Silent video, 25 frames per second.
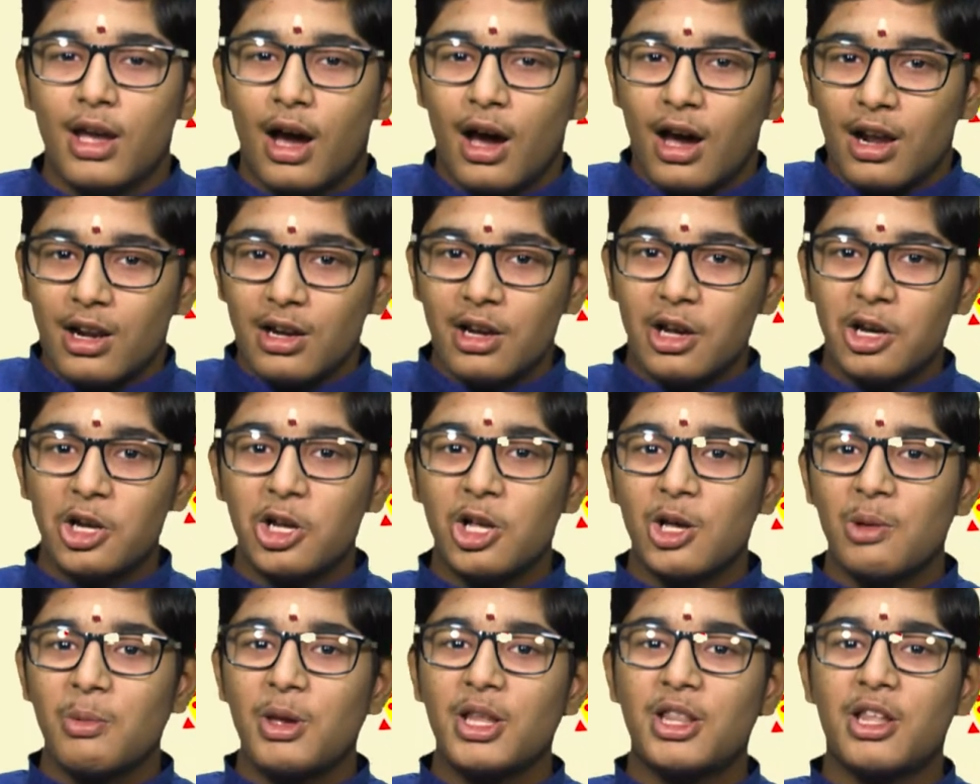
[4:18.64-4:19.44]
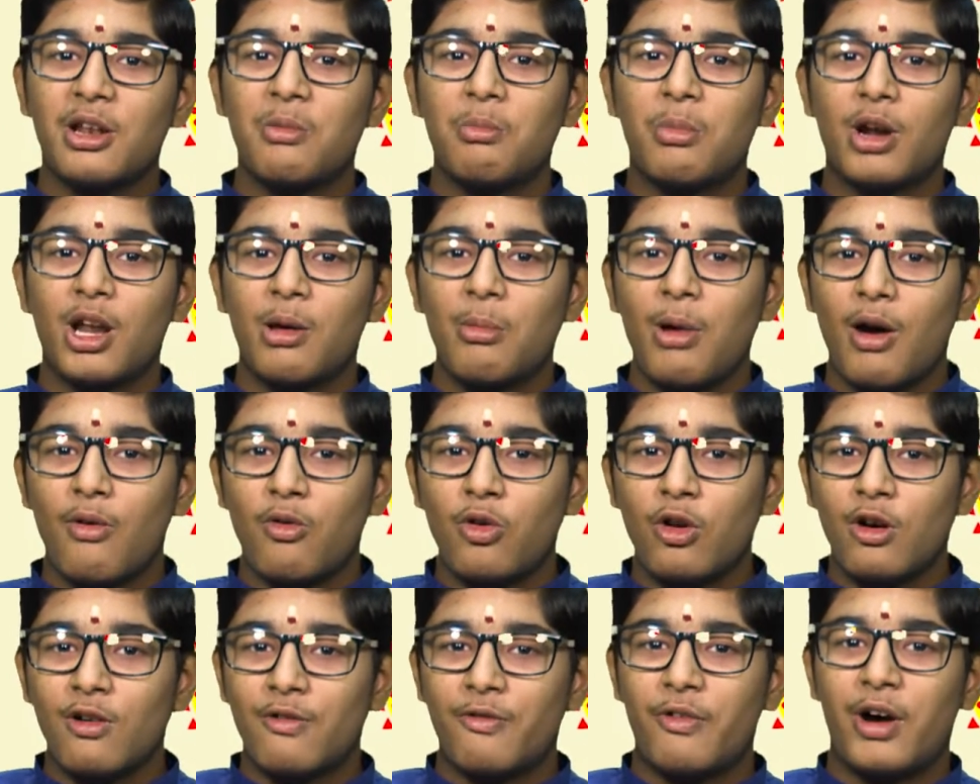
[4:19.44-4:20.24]
யாரு கண்ணுக்குமே தென்படாமல்
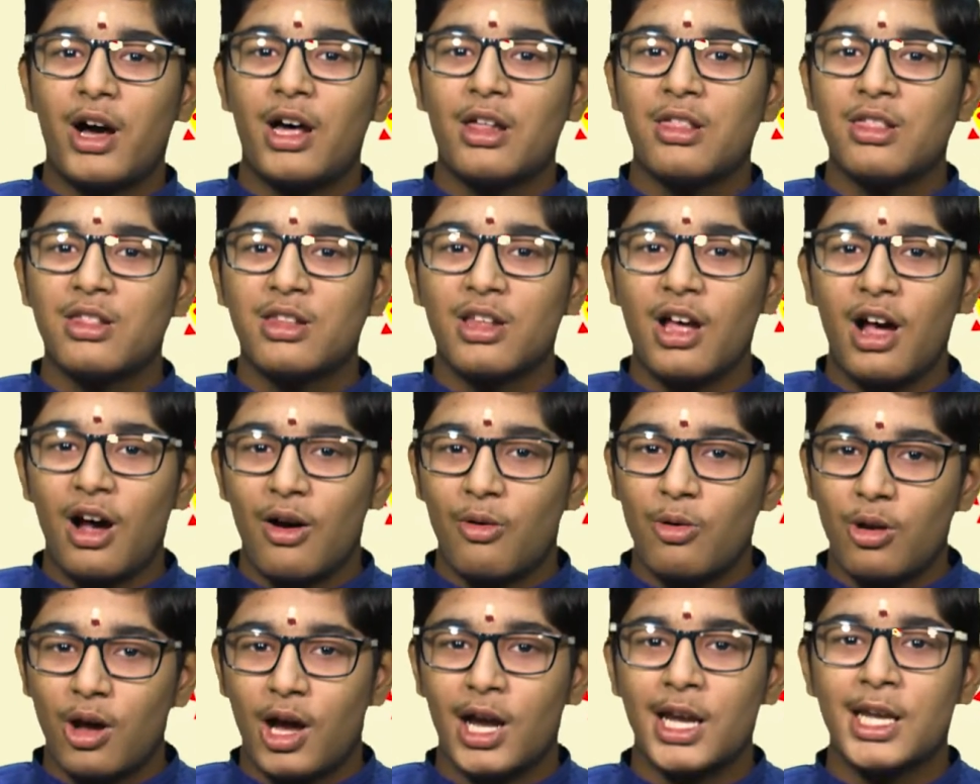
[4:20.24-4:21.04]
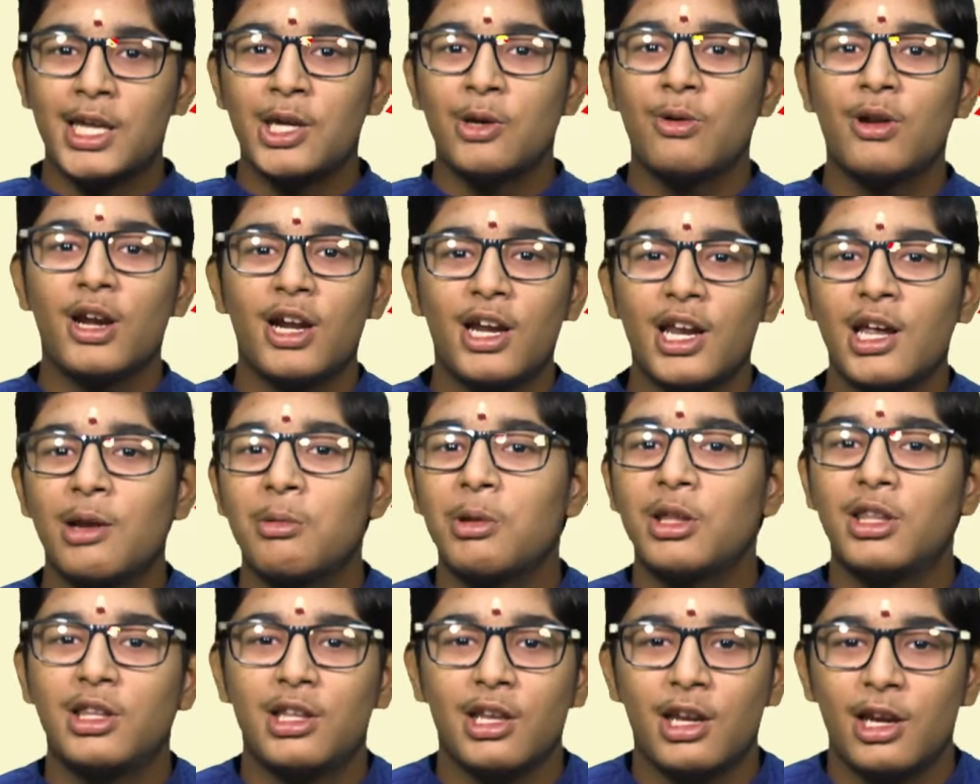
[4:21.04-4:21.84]
அவ்வளோ ஃபாஸ்ட்டாக அவ்வளோ அக்யூரேட்டாக
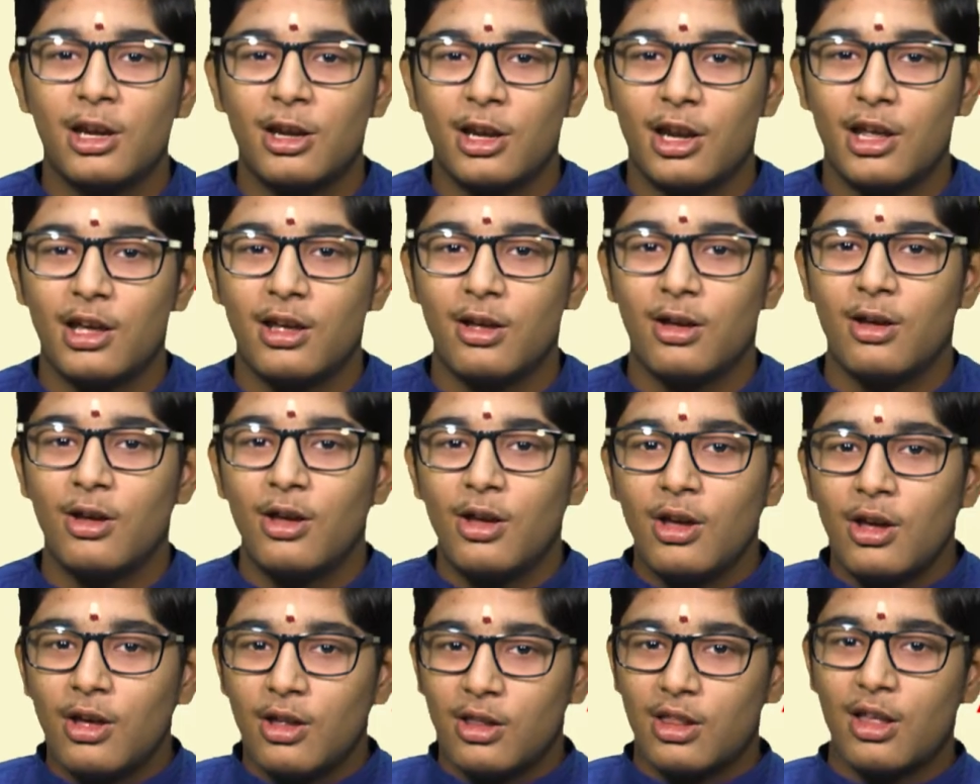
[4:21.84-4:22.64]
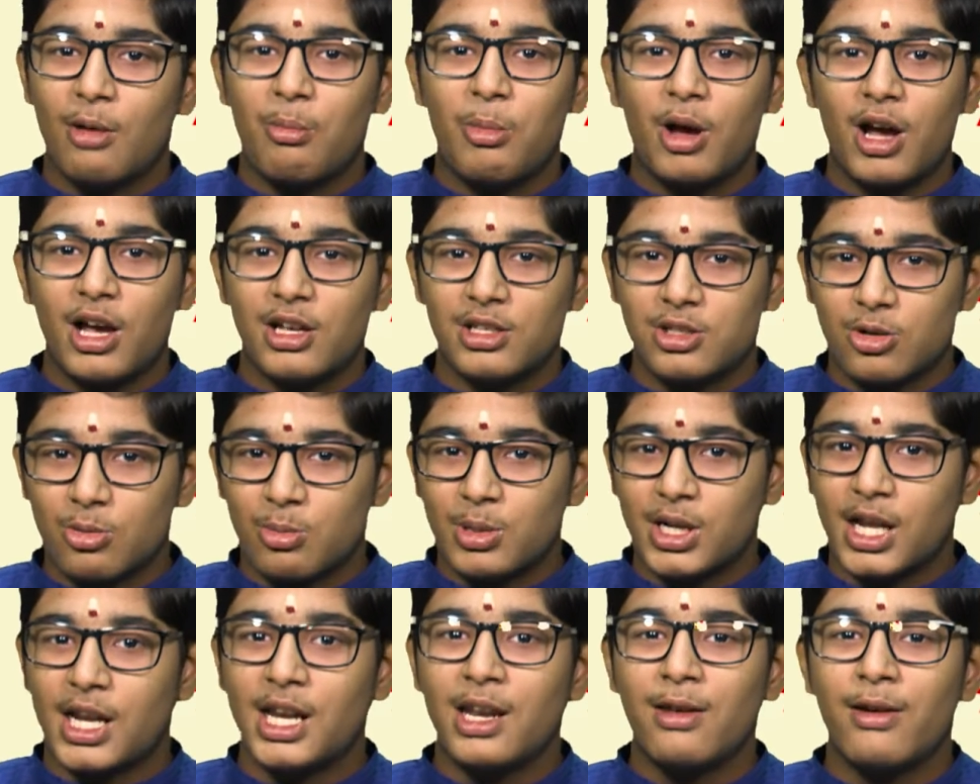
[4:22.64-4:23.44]
எப்படி திருடினேன் சபாஷ்
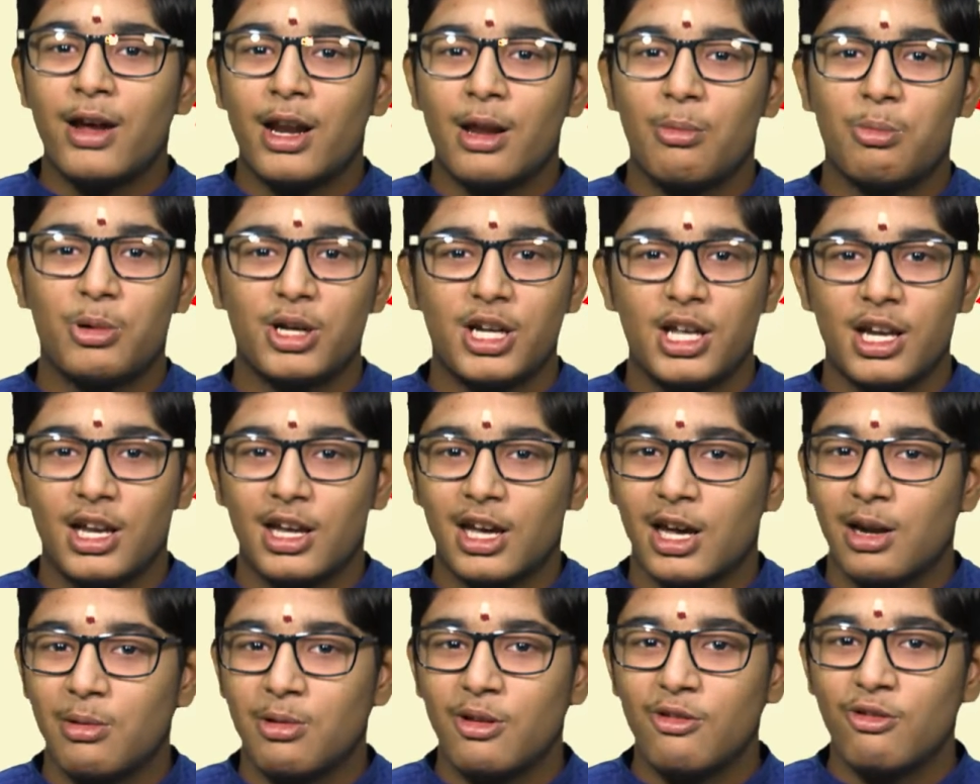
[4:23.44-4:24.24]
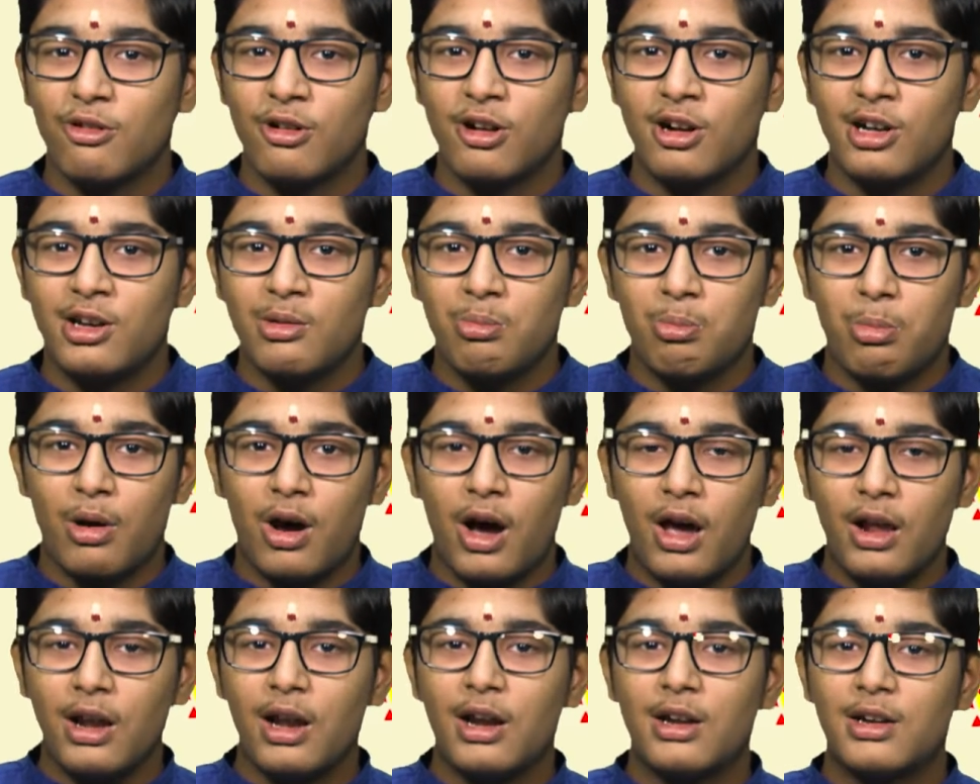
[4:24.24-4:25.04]
ரொம்ப நல்ல வேலை பண்ணியிருக்கு அப்படின்னு சொல்லிட்டு
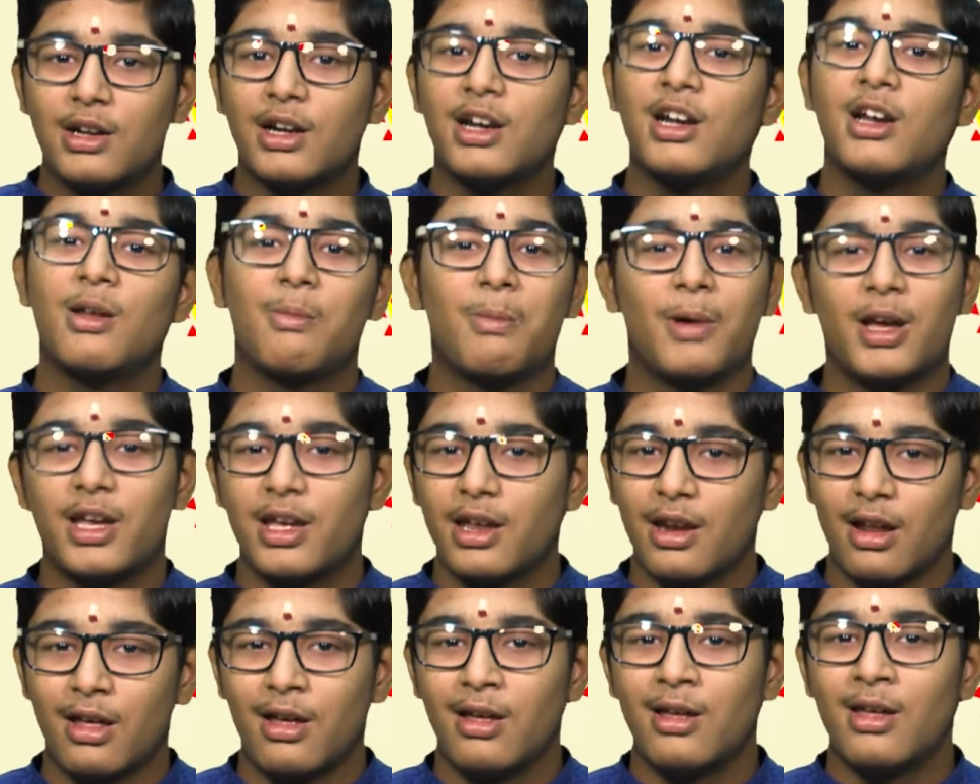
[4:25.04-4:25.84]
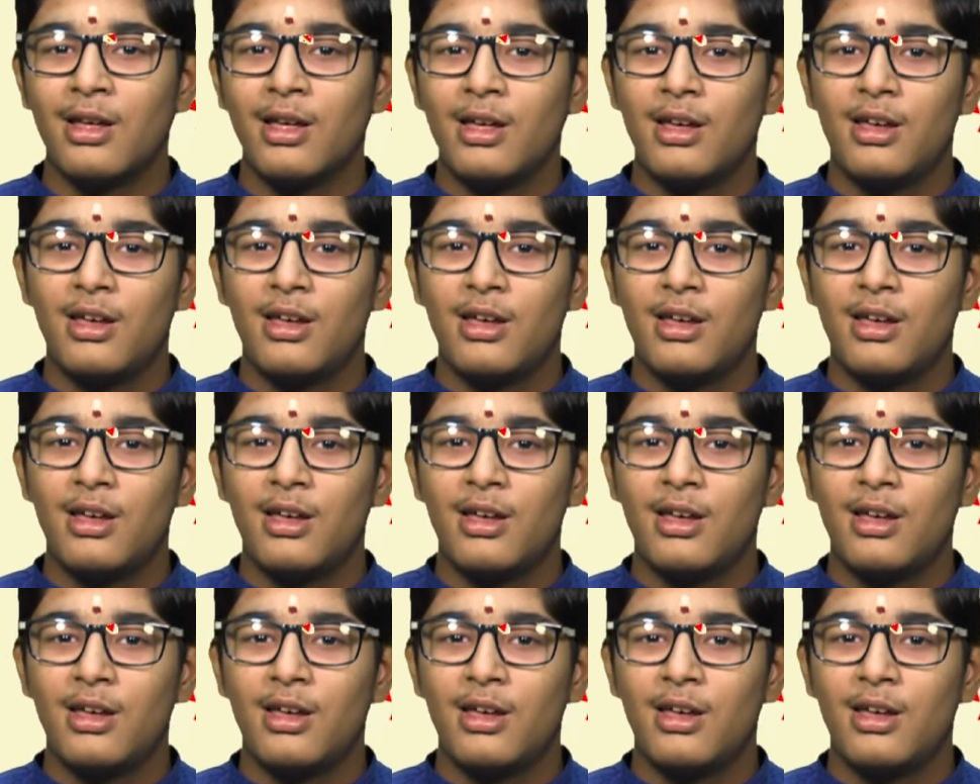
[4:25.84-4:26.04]
பாராட்டுறான் இந்த பையனை